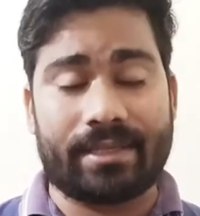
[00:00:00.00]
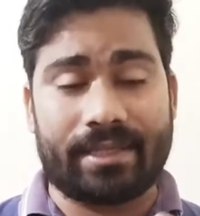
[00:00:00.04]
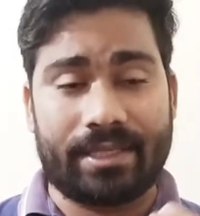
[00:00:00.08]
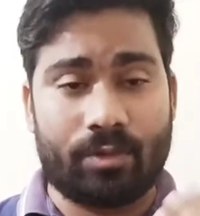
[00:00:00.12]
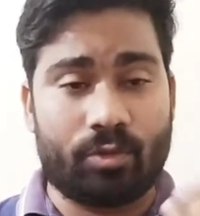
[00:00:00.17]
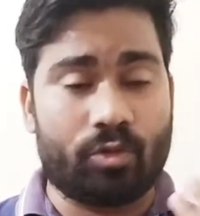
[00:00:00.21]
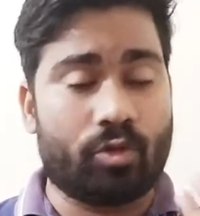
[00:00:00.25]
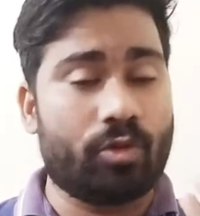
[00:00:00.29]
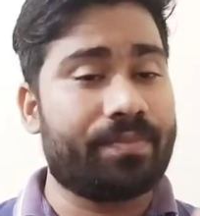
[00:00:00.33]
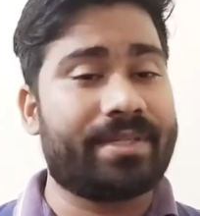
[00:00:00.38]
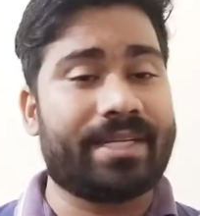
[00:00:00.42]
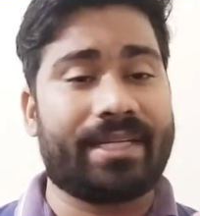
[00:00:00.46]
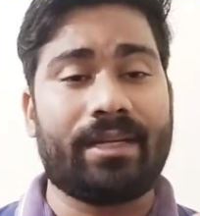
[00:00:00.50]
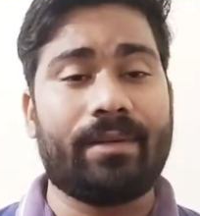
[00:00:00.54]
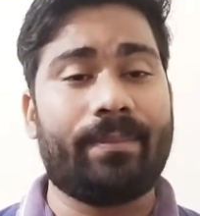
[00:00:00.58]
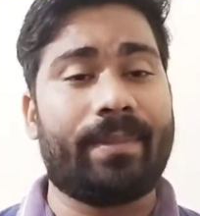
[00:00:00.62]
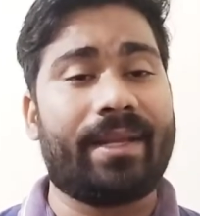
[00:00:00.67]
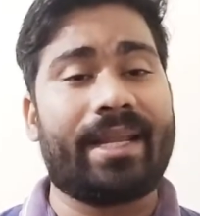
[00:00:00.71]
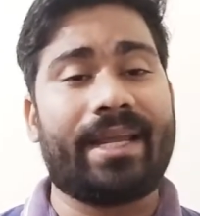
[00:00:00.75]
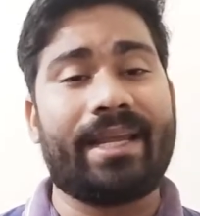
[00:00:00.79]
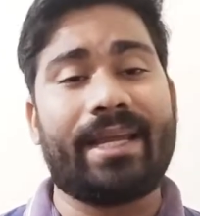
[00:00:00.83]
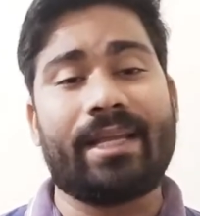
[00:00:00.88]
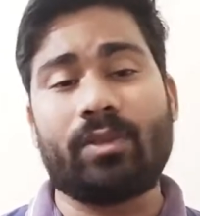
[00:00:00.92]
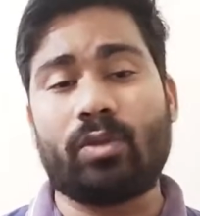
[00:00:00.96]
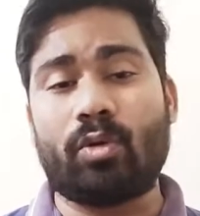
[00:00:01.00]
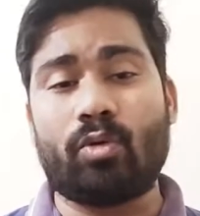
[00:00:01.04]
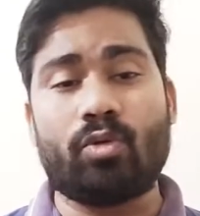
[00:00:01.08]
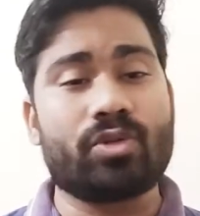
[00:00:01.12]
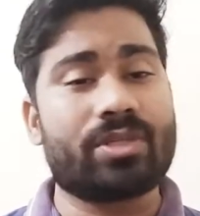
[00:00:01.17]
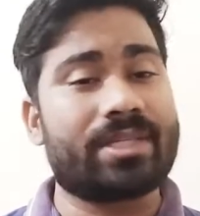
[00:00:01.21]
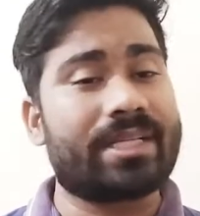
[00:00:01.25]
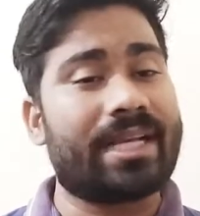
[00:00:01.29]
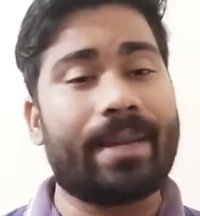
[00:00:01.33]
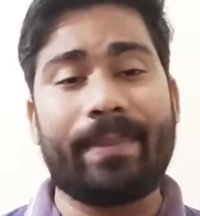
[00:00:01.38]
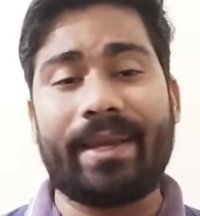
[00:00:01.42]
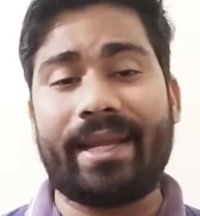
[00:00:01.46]
यूट्यूब चैनल बनाया तो
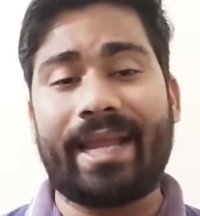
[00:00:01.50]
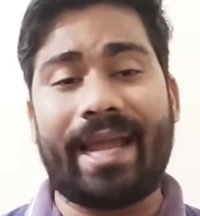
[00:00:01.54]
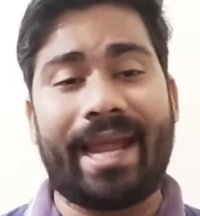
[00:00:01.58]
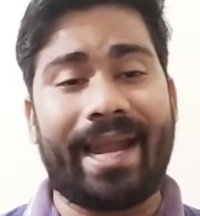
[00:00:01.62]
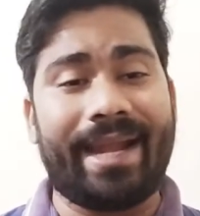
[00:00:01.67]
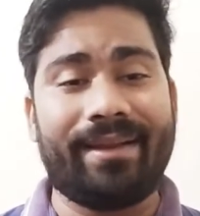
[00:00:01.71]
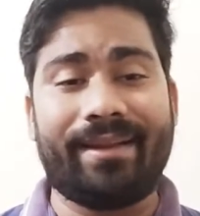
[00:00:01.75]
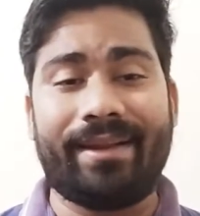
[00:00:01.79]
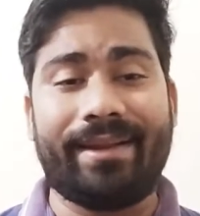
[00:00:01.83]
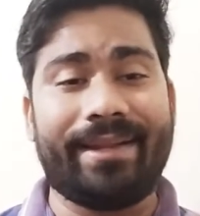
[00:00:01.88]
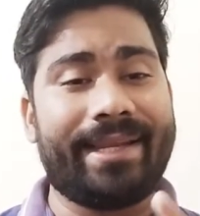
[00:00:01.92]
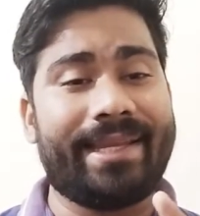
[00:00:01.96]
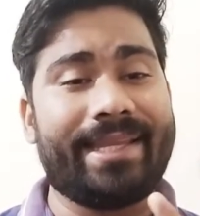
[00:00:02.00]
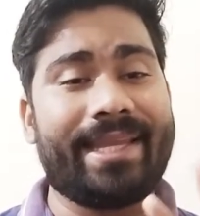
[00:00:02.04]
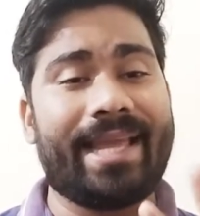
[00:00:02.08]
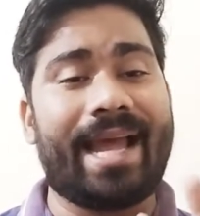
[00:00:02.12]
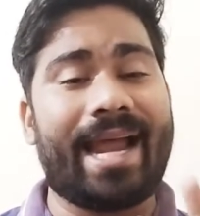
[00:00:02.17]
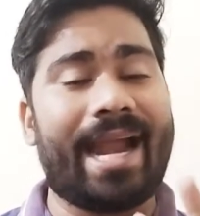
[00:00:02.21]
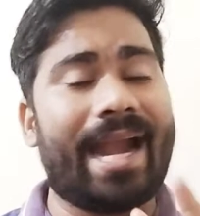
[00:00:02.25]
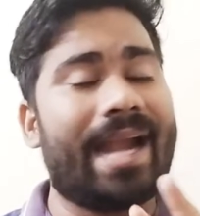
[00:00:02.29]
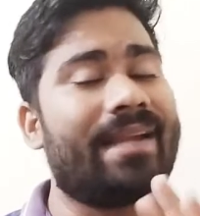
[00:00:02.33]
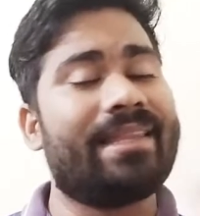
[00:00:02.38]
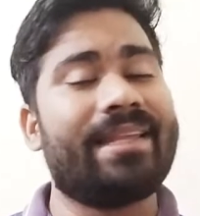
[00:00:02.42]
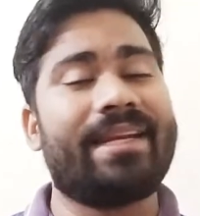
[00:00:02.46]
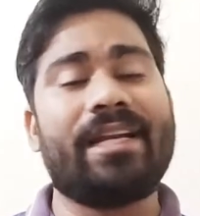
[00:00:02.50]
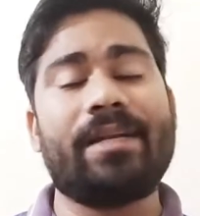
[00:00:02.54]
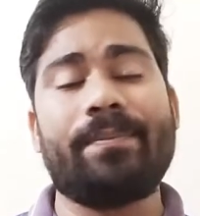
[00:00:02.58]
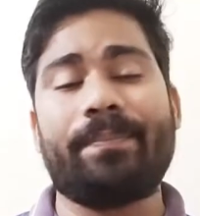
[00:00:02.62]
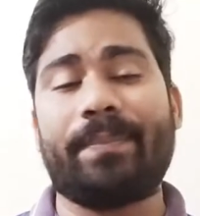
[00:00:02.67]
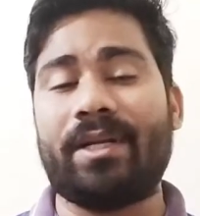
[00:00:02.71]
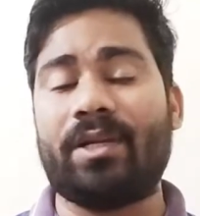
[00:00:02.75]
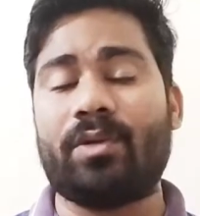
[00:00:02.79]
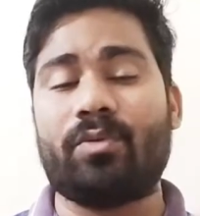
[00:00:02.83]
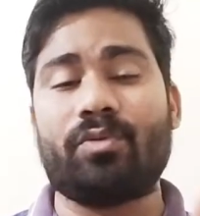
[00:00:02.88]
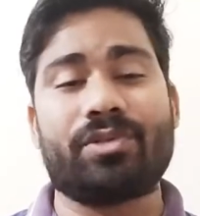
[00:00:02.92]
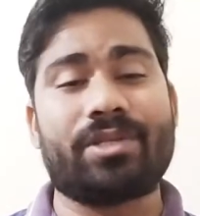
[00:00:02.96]
उसका मैंने हैंडल ले लिया एट
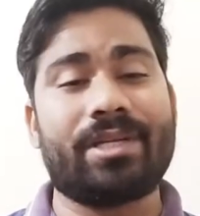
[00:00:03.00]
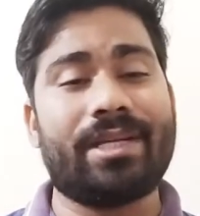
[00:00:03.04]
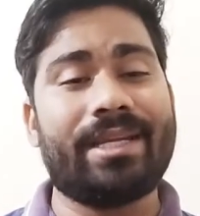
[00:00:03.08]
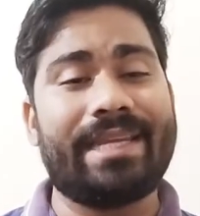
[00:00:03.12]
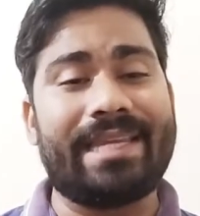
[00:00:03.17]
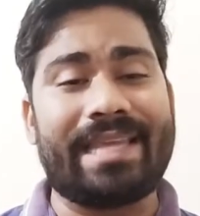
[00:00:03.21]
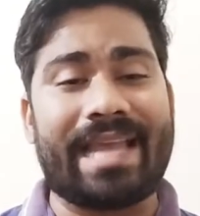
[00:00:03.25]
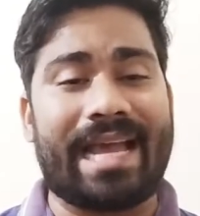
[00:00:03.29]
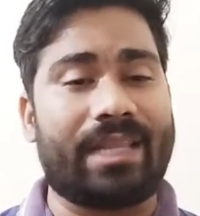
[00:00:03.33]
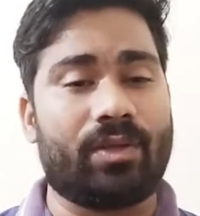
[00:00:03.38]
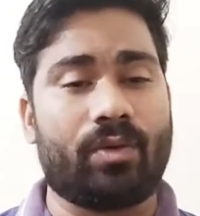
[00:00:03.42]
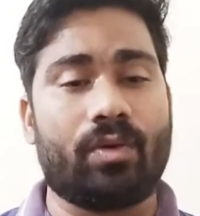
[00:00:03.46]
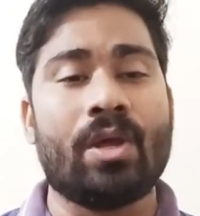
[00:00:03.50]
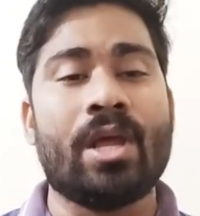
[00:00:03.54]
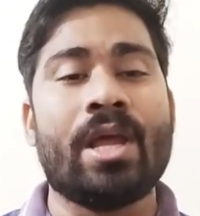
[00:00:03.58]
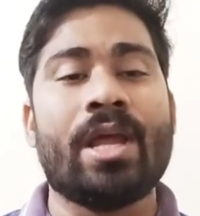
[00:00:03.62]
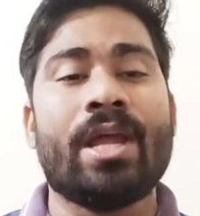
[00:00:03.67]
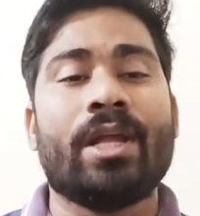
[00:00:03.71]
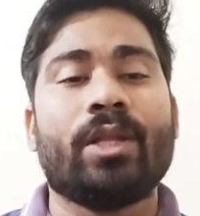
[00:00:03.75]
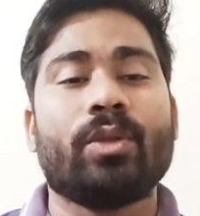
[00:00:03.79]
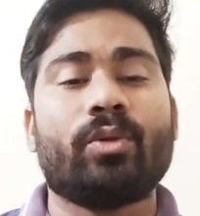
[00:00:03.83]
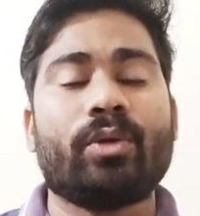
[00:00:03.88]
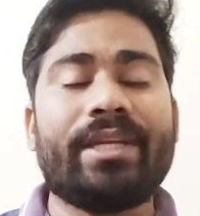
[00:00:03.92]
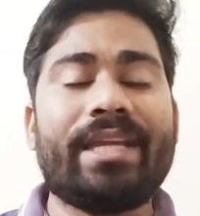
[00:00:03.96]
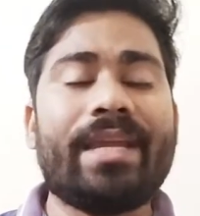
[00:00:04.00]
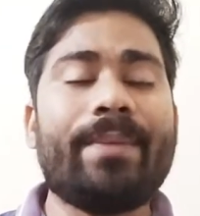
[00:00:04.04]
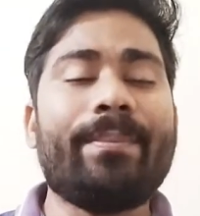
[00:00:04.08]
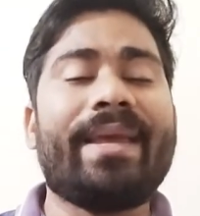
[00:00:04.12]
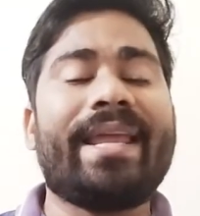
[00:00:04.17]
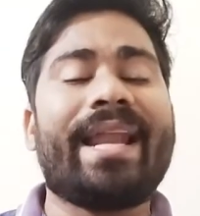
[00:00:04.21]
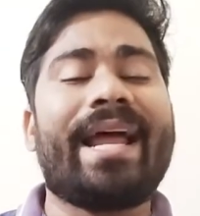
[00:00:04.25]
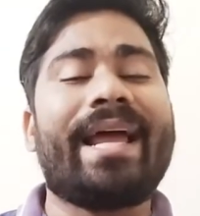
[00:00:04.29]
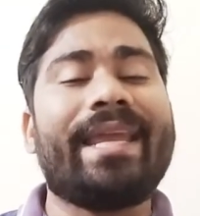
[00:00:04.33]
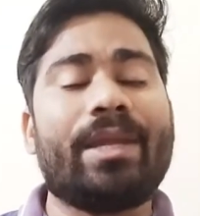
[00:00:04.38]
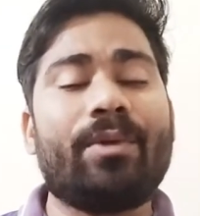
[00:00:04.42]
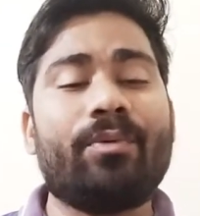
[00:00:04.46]
पिंटू सिंह यादव तो ये
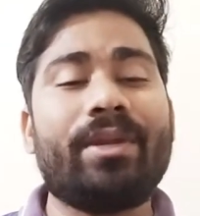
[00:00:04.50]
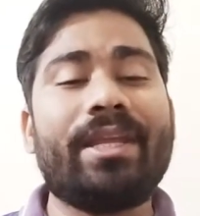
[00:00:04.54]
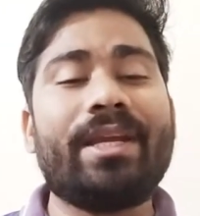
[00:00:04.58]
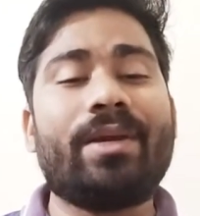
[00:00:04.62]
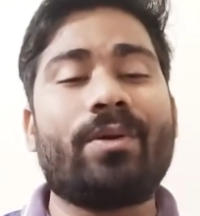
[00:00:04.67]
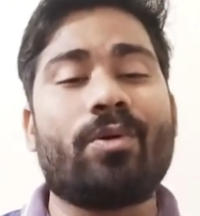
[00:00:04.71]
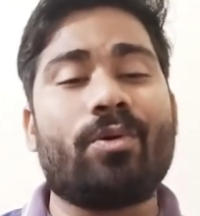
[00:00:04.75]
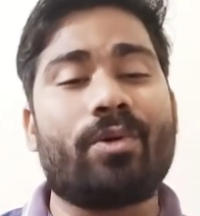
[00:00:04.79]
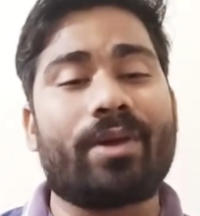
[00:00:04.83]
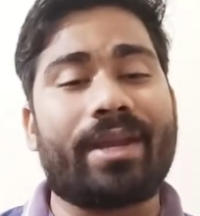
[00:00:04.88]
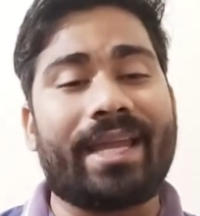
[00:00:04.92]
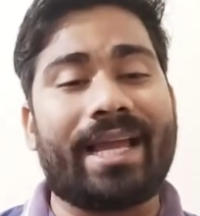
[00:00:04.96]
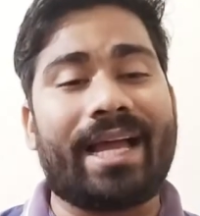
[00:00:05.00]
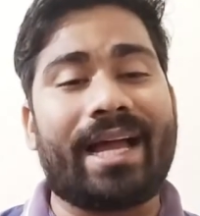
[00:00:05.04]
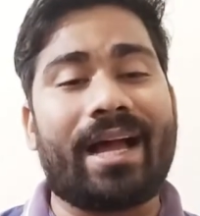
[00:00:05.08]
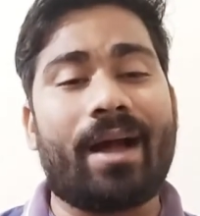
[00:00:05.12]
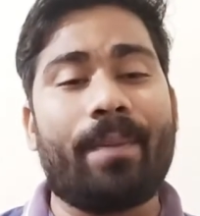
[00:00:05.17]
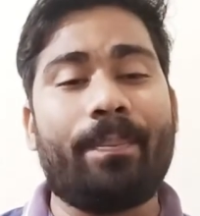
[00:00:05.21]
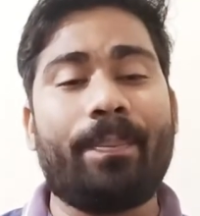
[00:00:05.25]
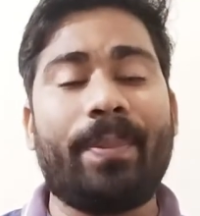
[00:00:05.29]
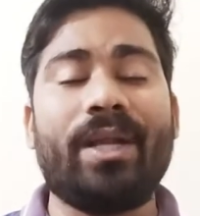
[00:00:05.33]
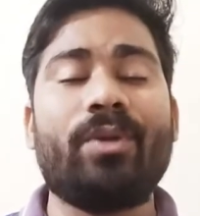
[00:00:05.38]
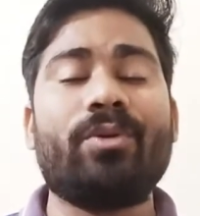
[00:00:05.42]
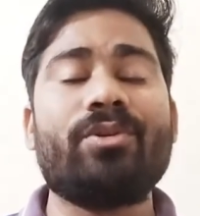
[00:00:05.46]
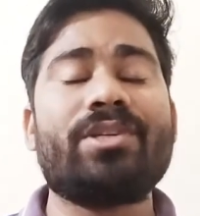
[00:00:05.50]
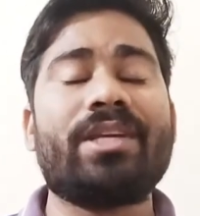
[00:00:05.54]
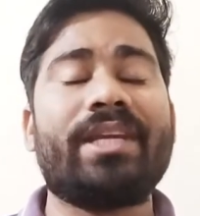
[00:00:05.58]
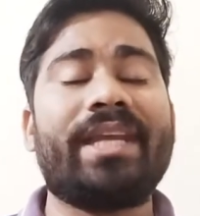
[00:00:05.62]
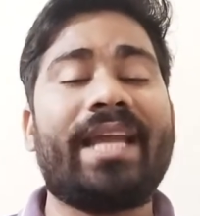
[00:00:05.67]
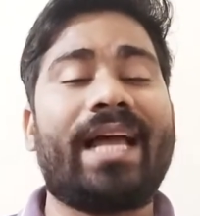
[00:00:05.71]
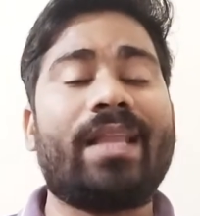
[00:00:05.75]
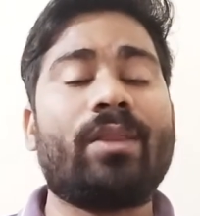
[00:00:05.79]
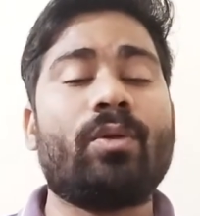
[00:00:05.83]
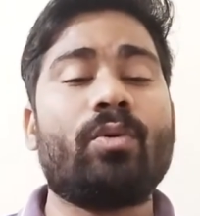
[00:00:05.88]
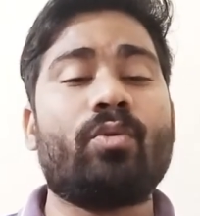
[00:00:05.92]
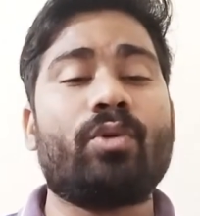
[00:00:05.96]
मेरा यूनिक हो गया अब पिंटू
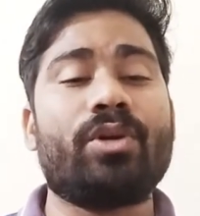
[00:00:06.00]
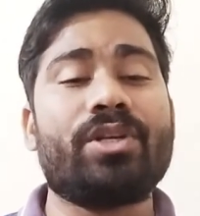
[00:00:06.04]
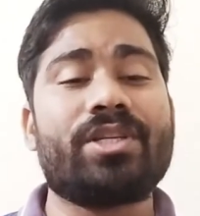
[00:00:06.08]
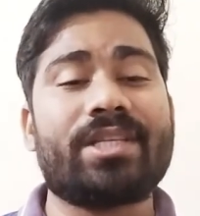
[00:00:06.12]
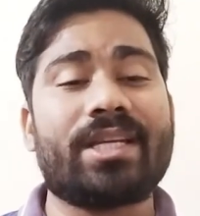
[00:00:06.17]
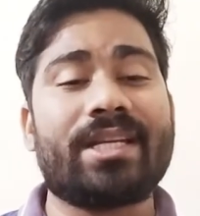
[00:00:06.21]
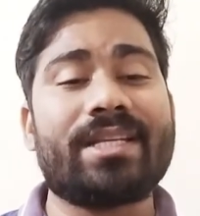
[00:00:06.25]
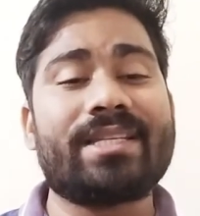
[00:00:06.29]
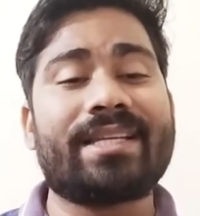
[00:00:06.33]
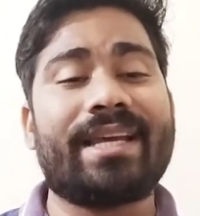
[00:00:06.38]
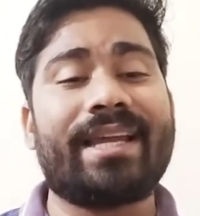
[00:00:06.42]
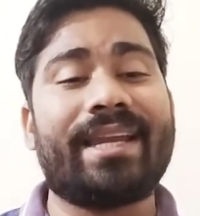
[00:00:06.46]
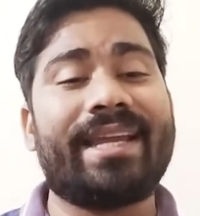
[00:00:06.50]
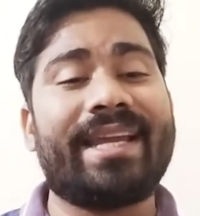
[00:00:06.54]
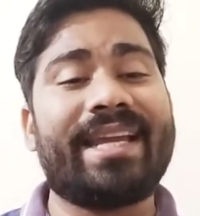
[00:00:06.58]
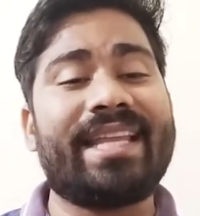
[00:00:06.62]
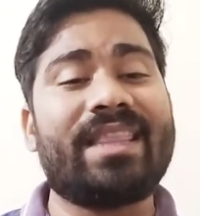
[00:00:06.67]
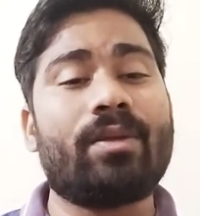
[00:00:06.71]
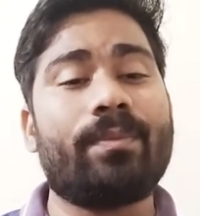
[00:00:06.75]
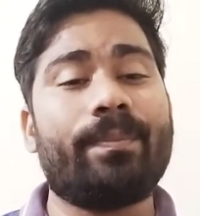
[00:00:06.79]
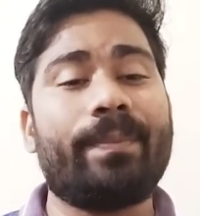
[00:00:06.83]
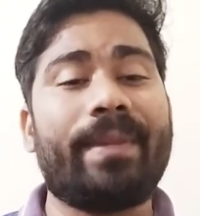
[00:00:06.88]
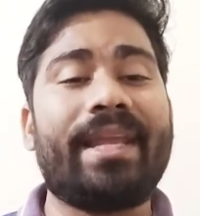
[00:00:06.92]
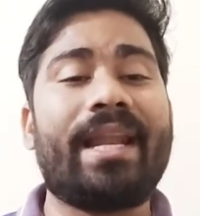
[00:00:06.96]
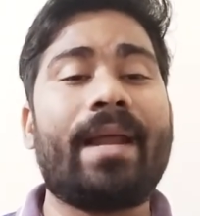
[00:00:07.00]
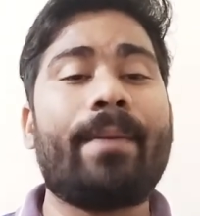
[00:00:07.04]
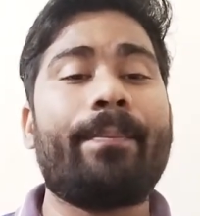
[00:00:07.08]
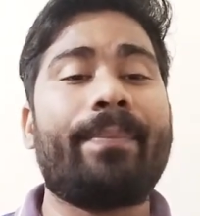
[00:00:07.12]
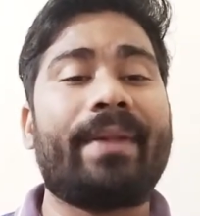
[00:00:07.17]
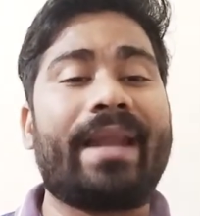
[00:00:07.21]
सिंह यादव कोई सर्च करेगा तो मेरा